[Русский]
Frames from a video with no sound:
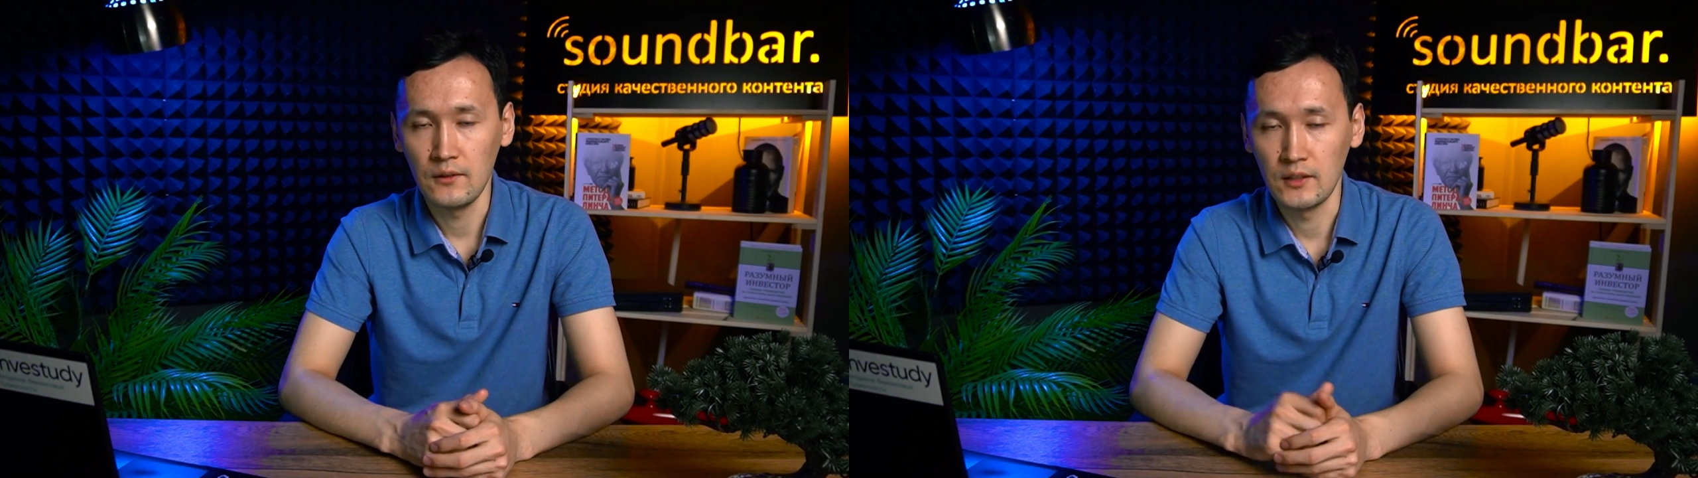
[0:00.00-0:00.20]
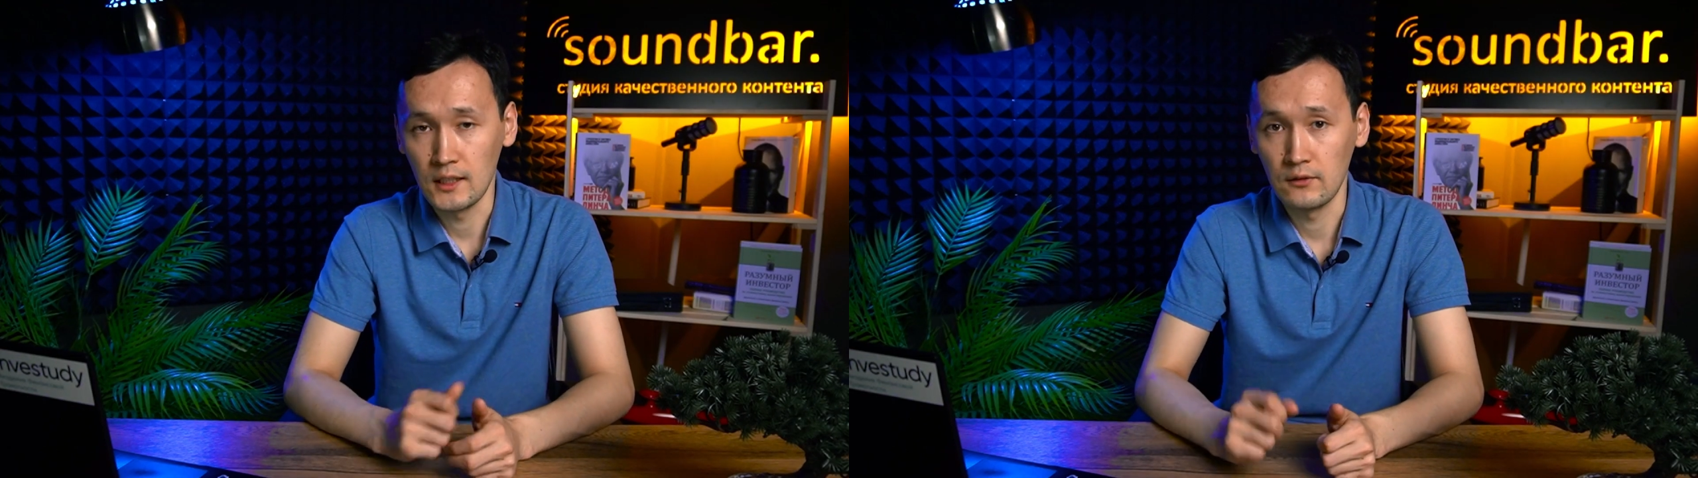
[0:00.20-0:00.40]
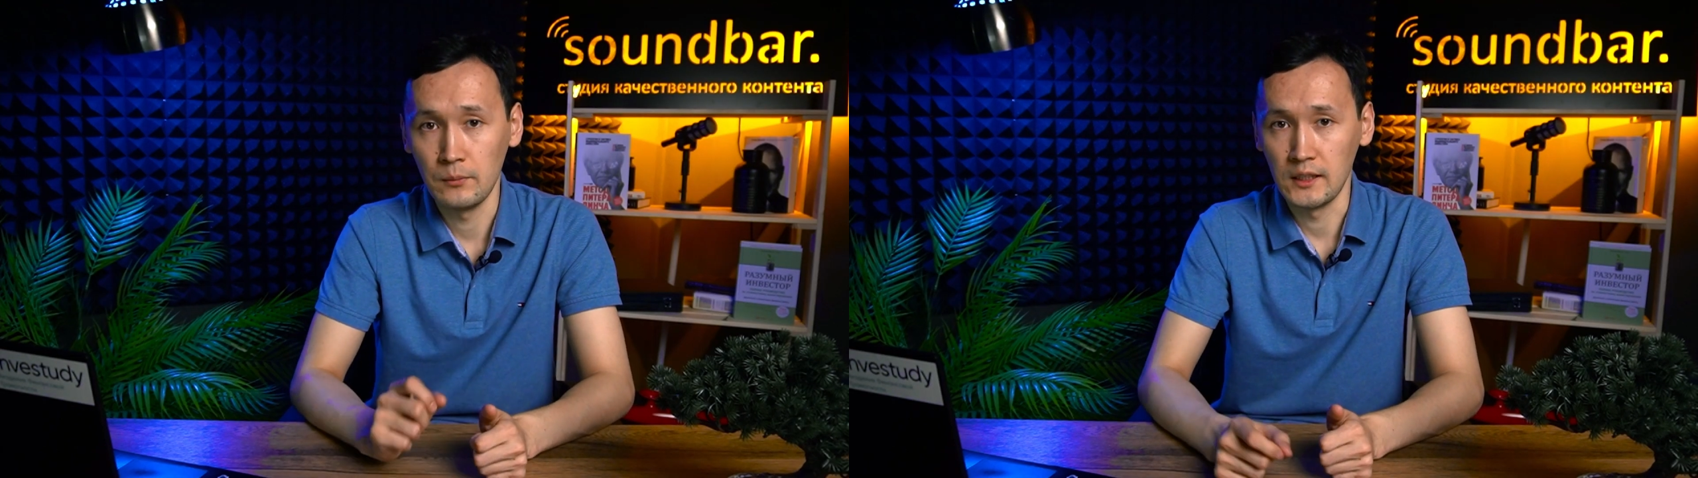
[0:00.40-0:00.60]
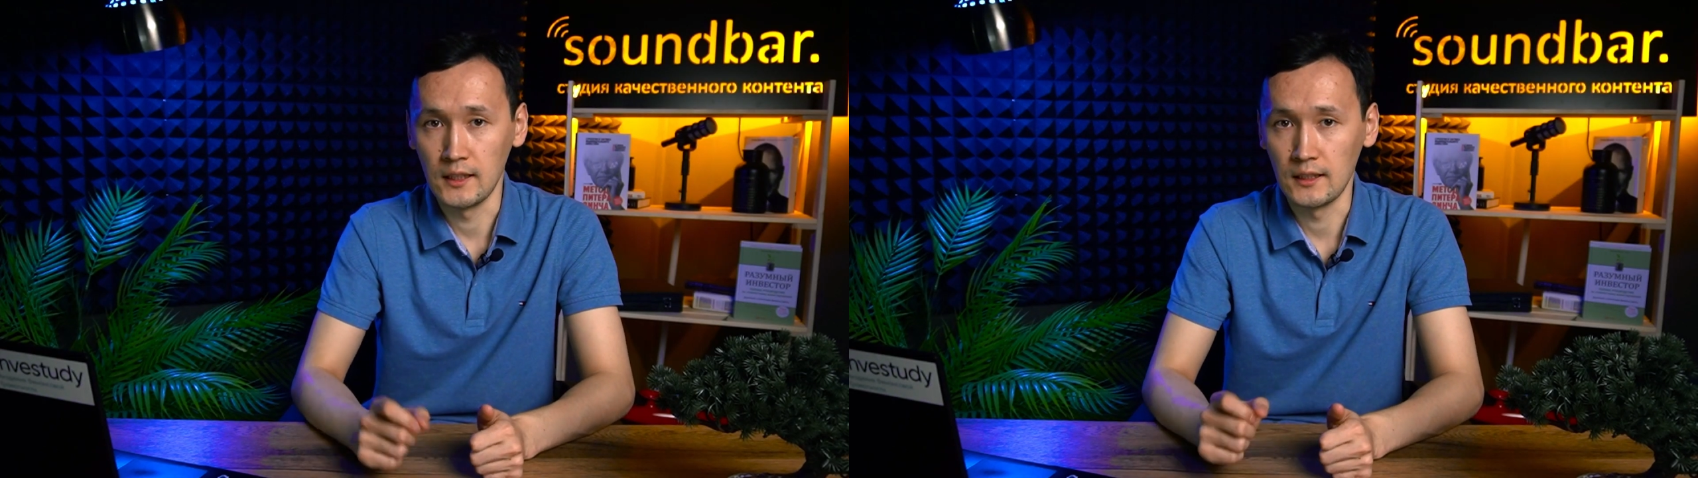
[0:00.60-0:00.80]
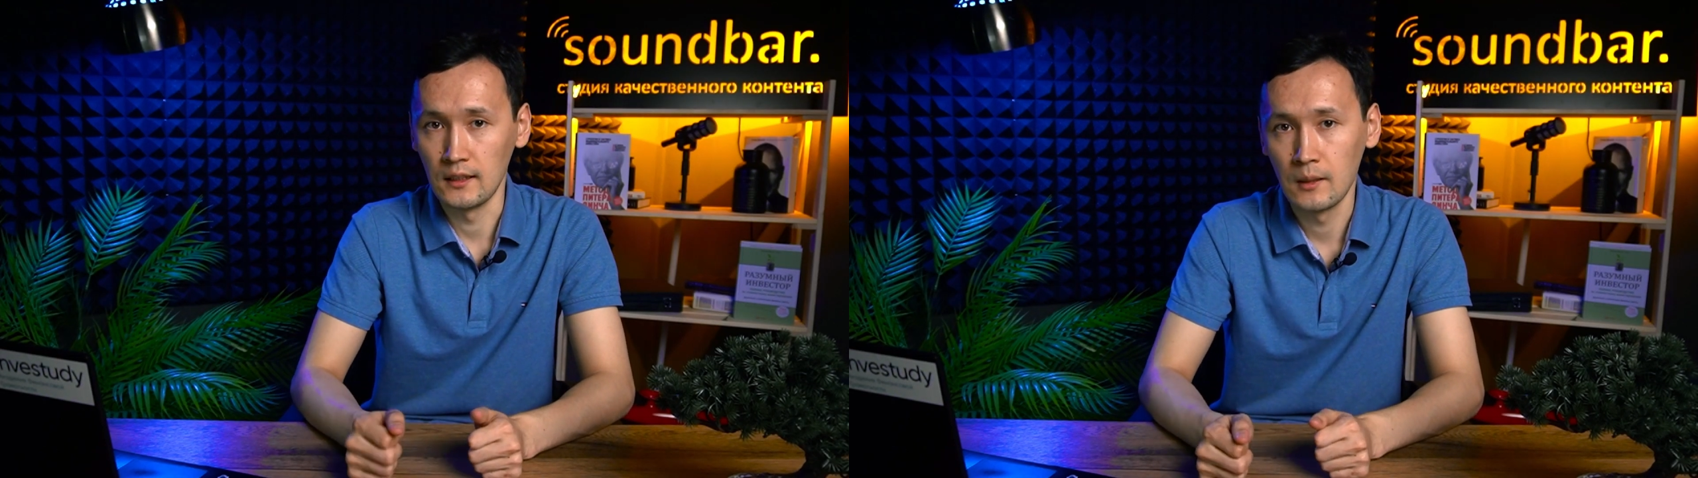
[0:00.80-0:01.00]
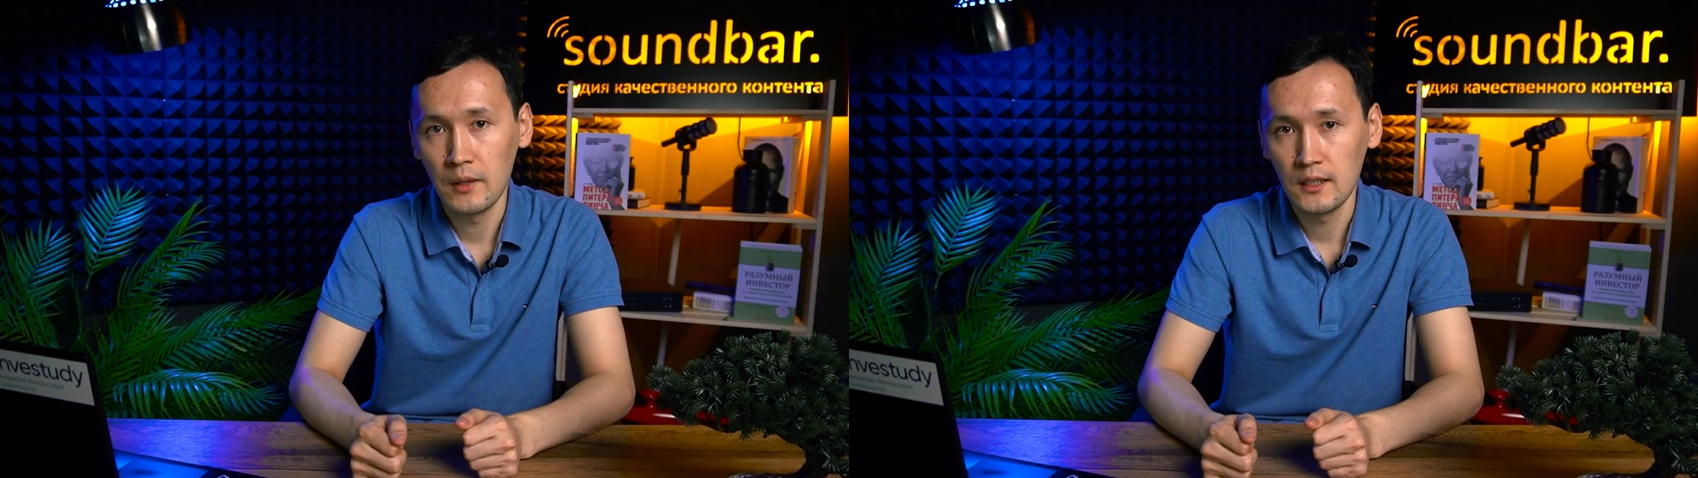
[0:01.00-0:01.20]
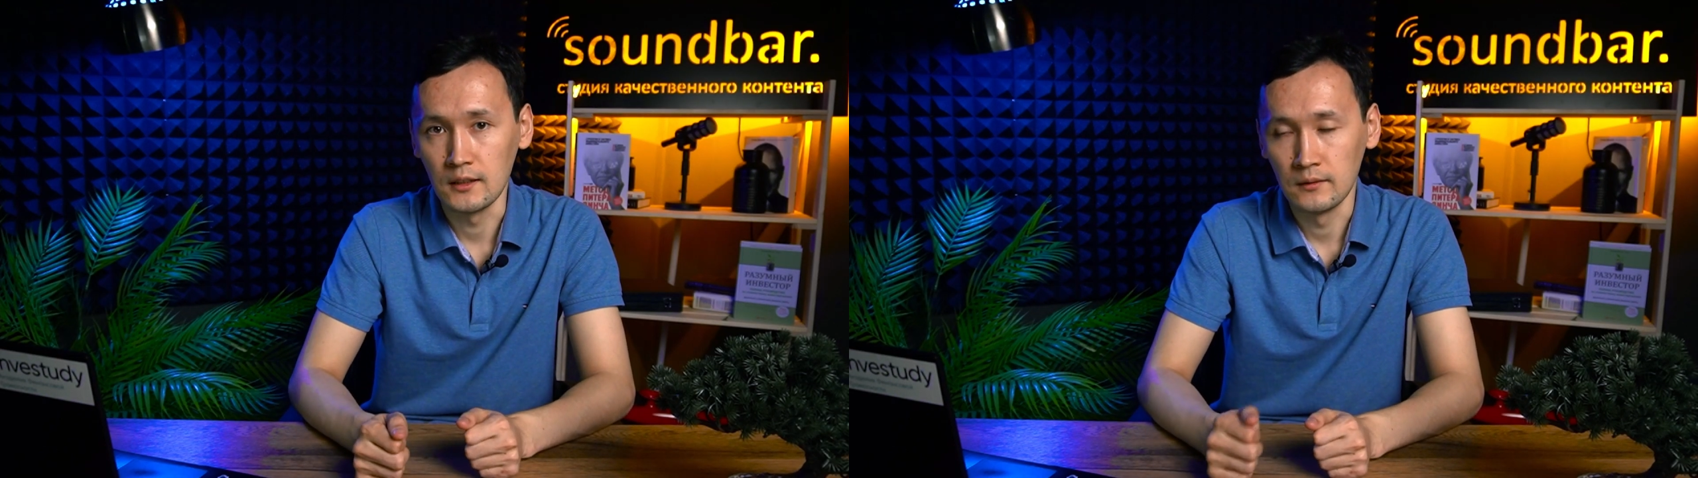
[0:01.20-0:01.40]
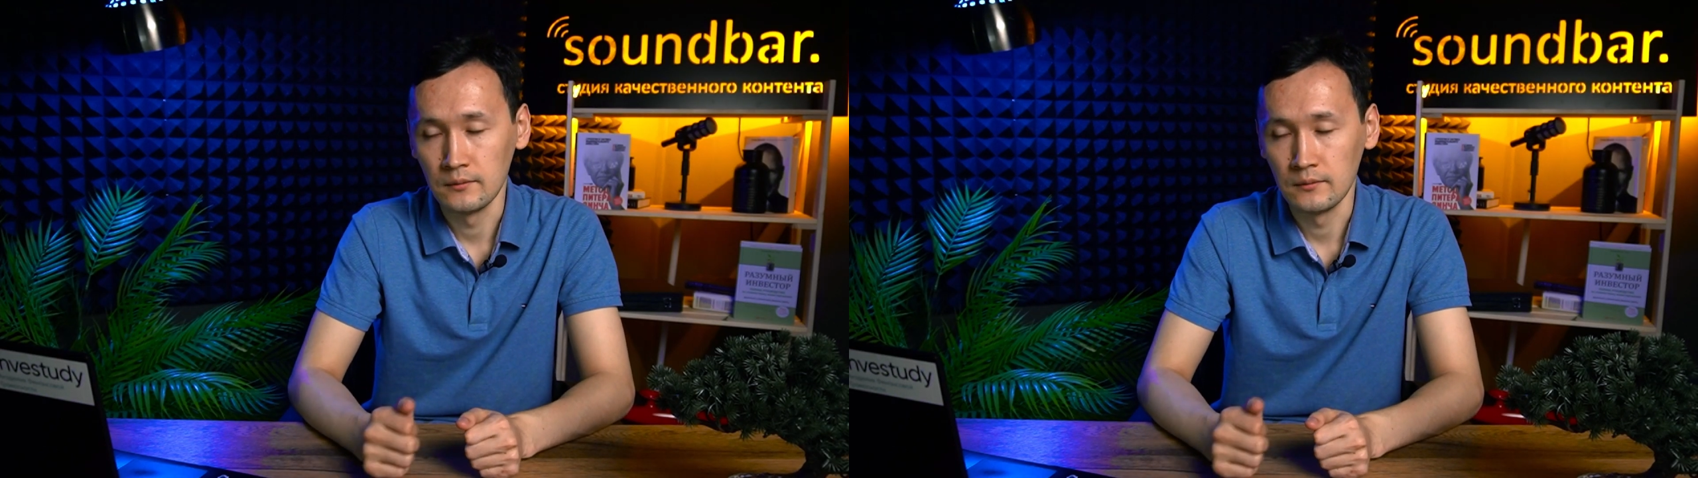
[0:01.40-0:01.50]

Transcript: финансовые показатели компании.